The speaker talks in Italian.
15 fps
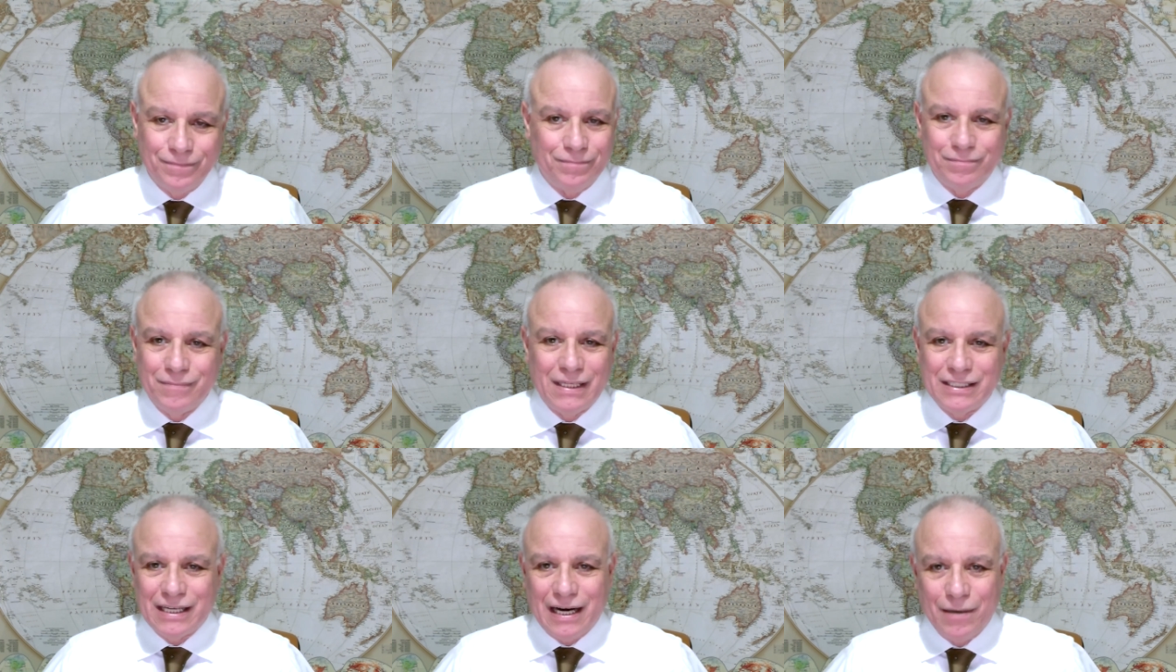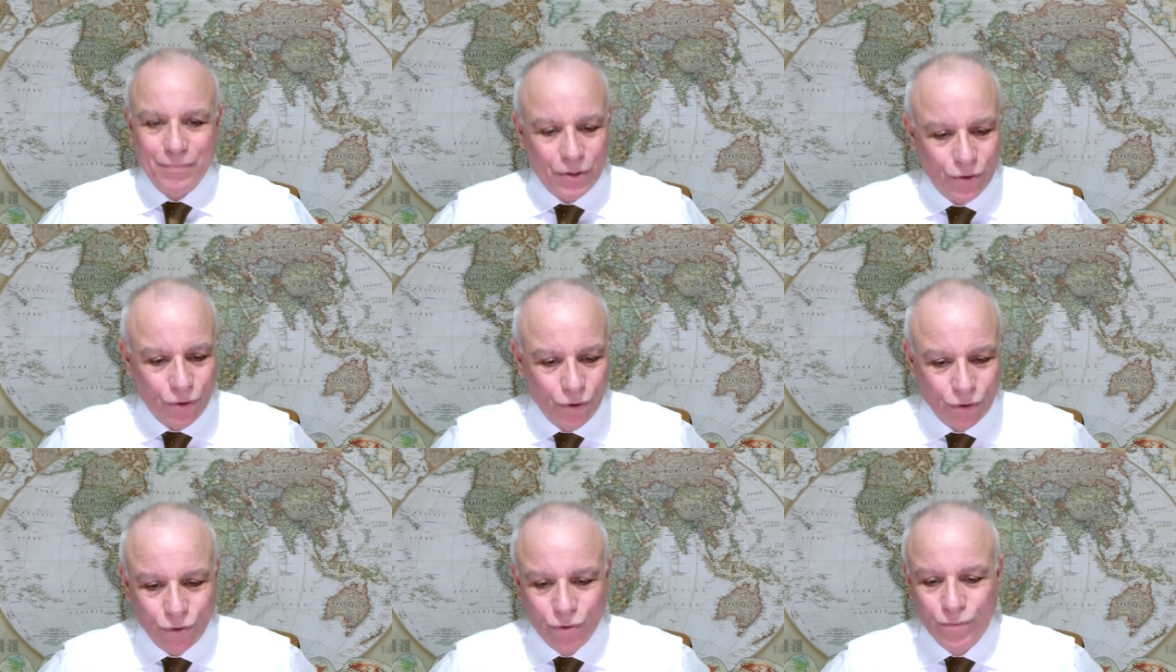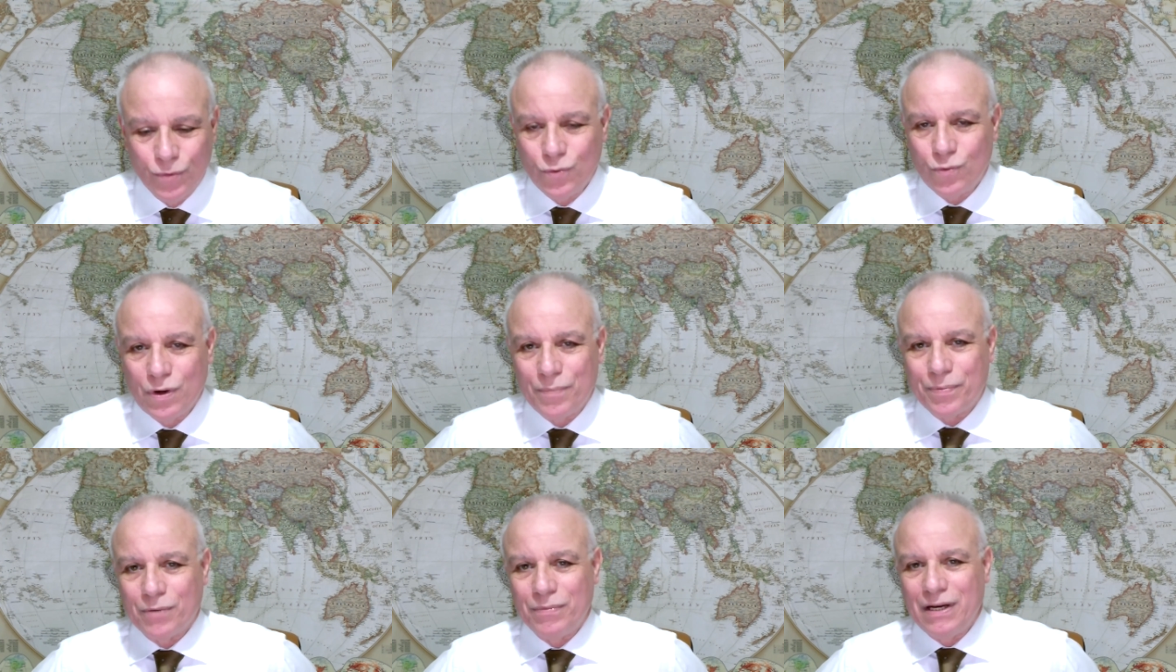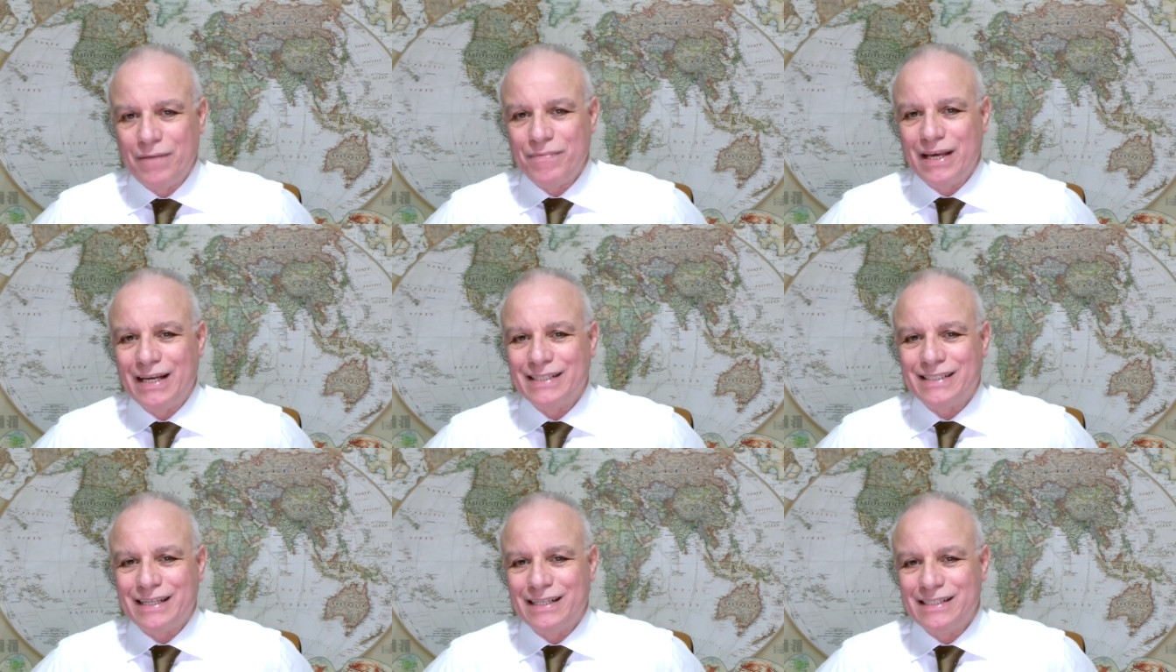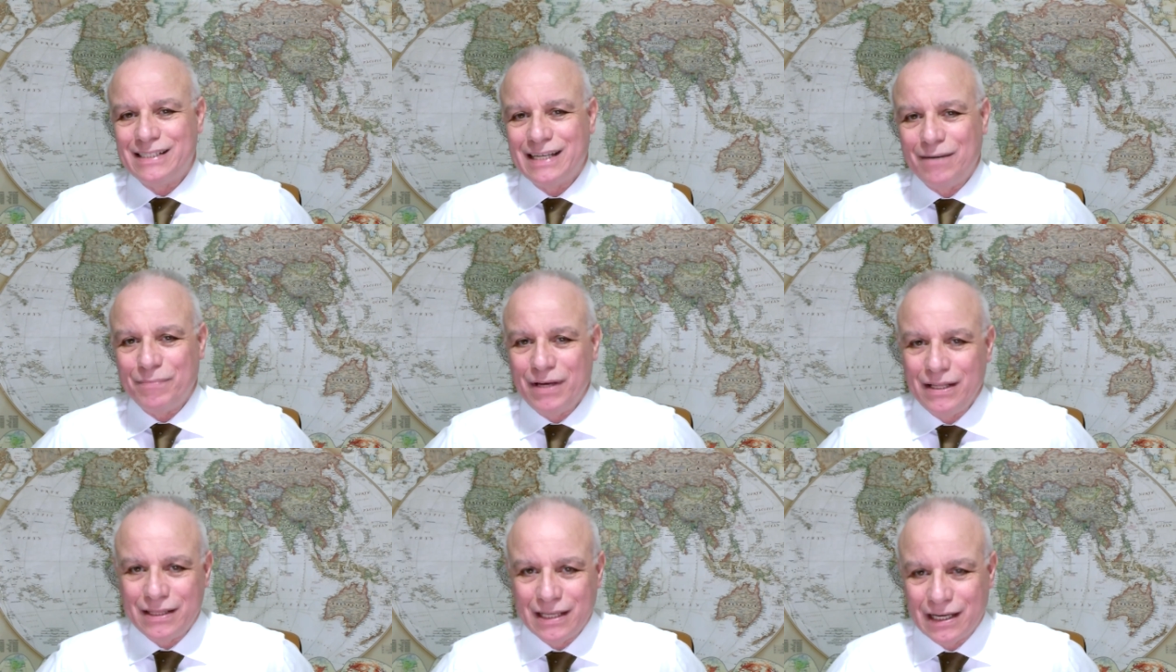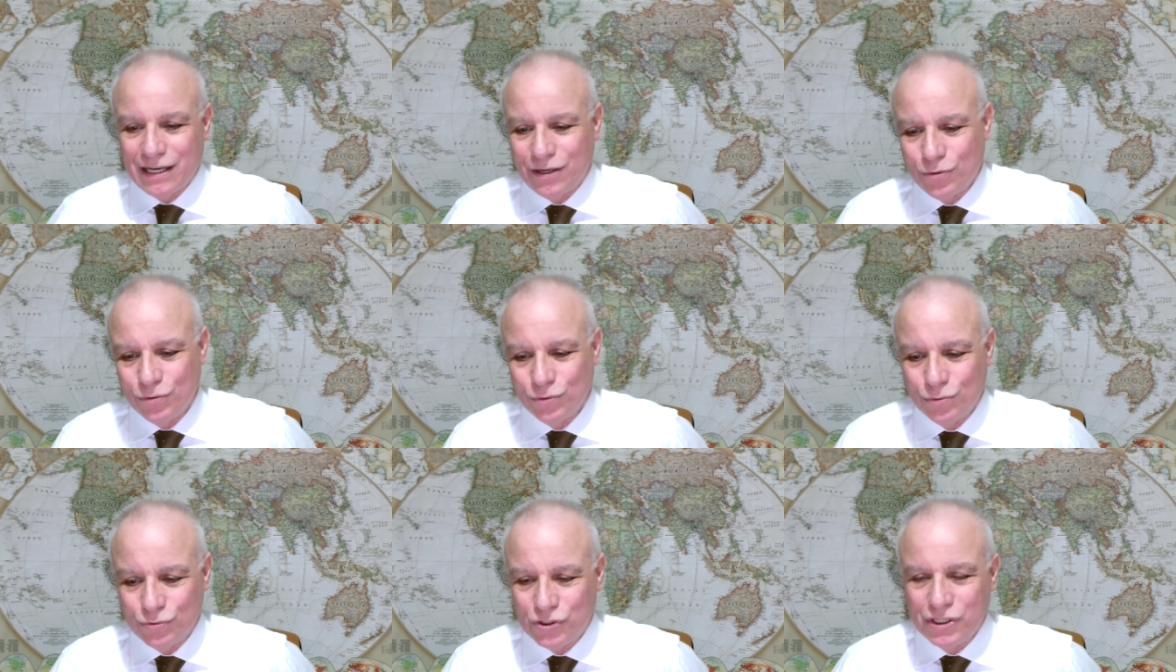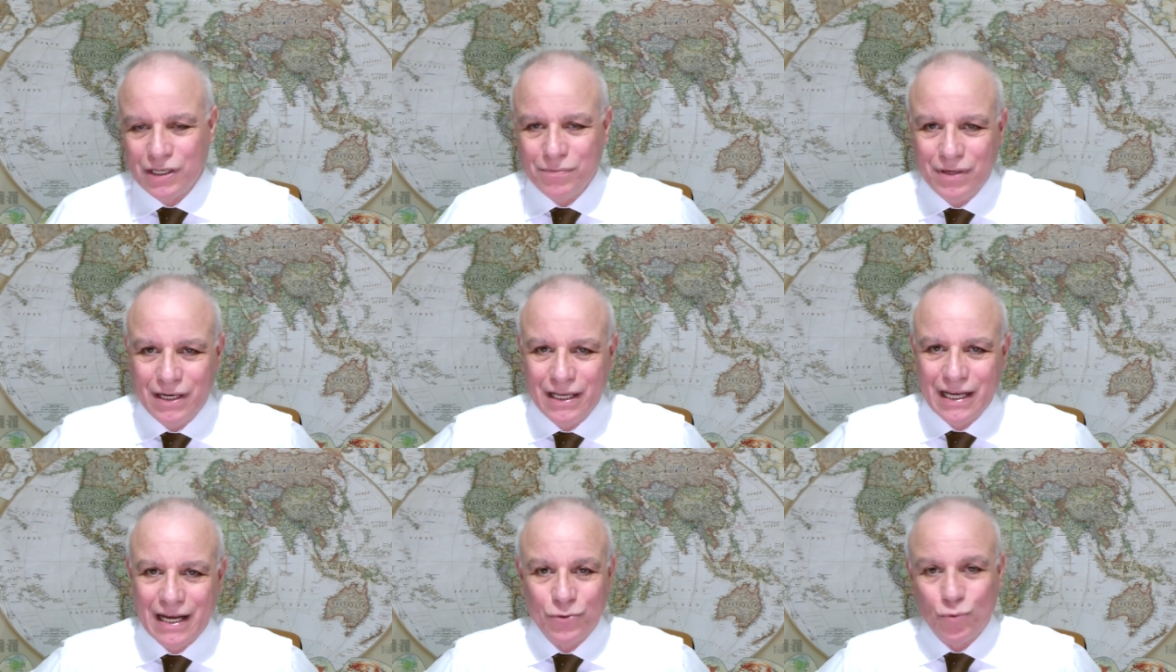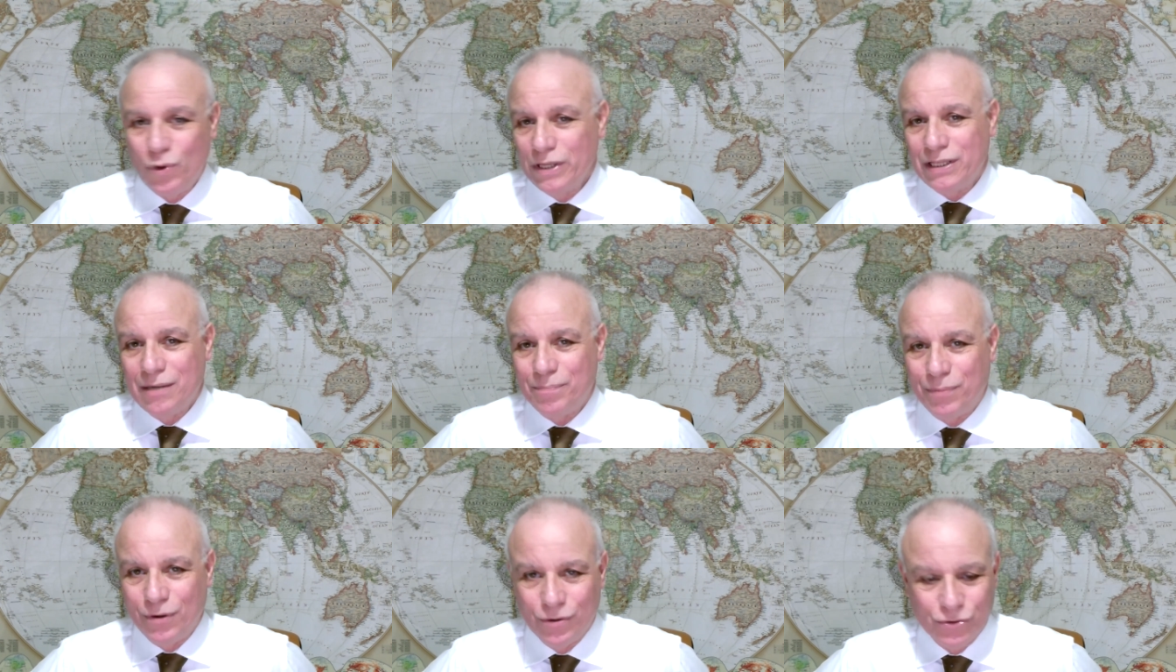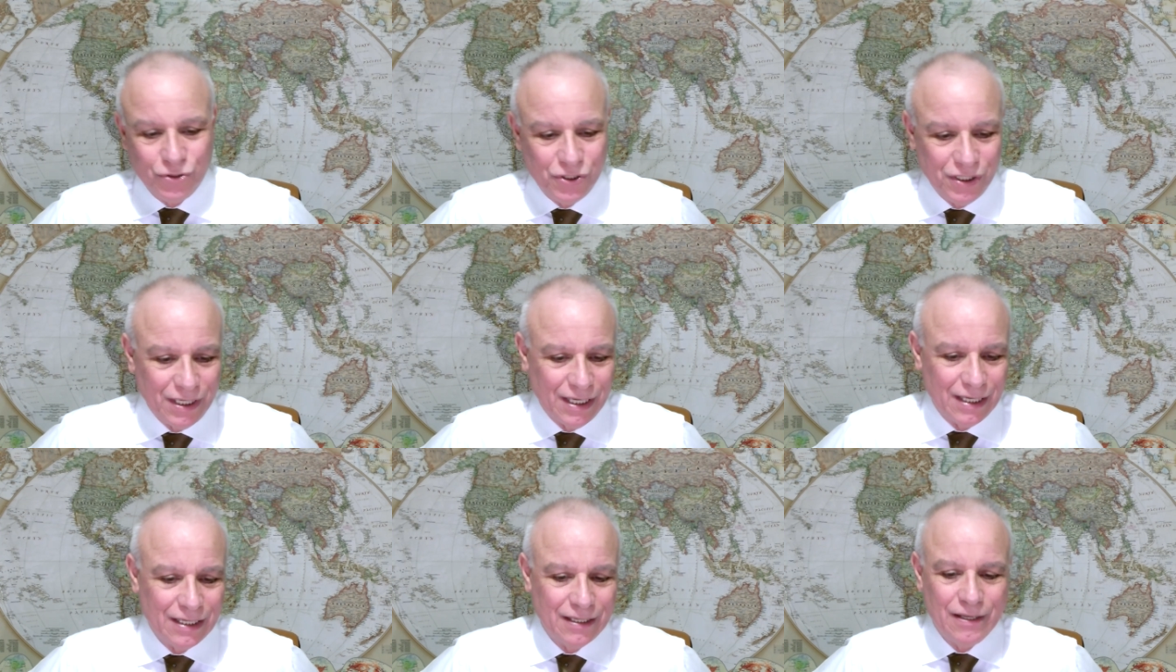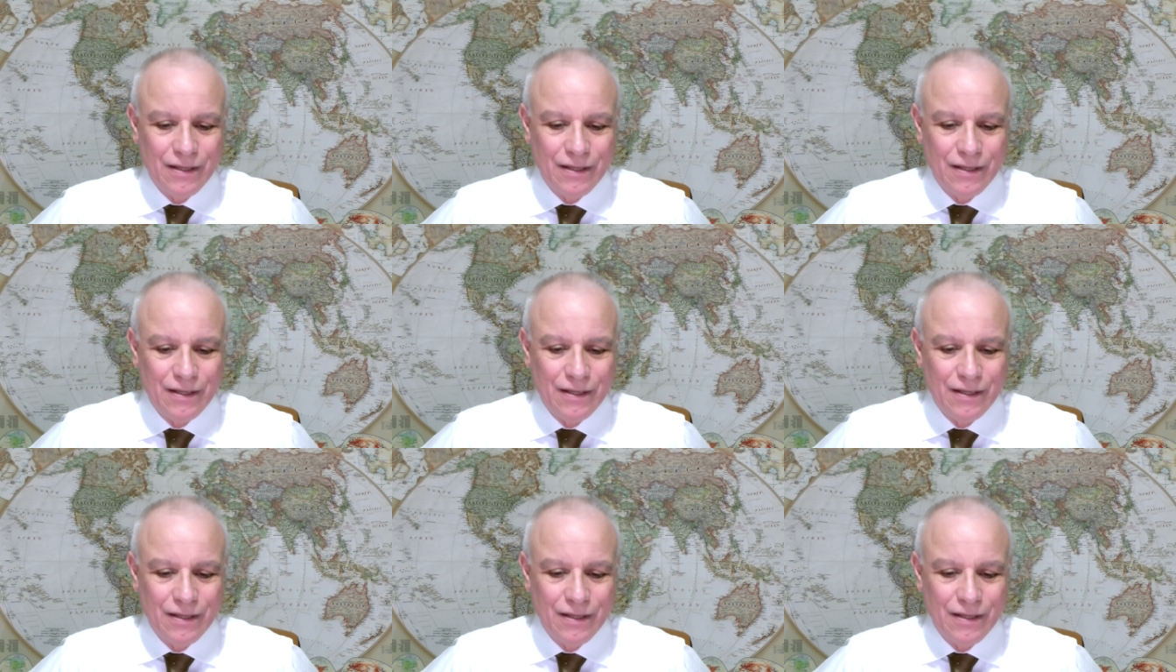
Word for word: ma sarebbero comunque problemi essenzialmente riconducibili a due tipologie.